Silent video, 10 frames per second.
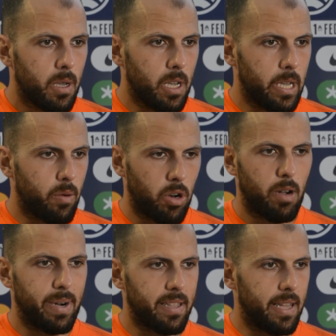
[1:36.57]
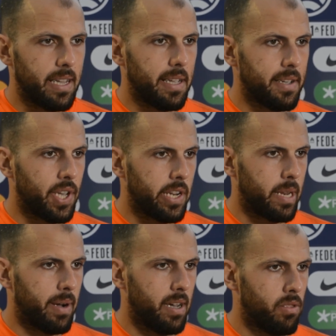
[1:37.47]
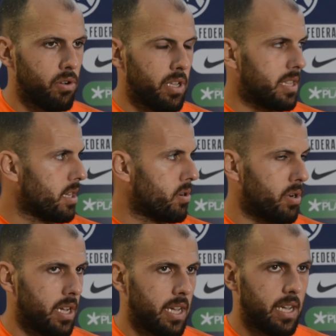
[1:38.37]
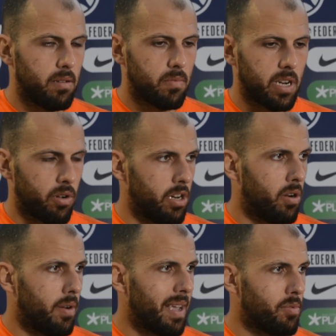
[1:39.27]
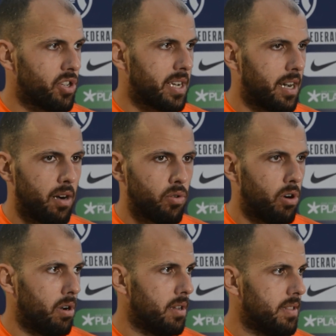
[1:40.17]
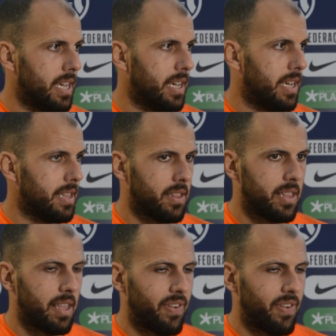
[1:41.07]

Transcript: y bueno, a partir de ahí seguir trabajando, ya te digo, eh, creo que no habíamos encajado un gol de,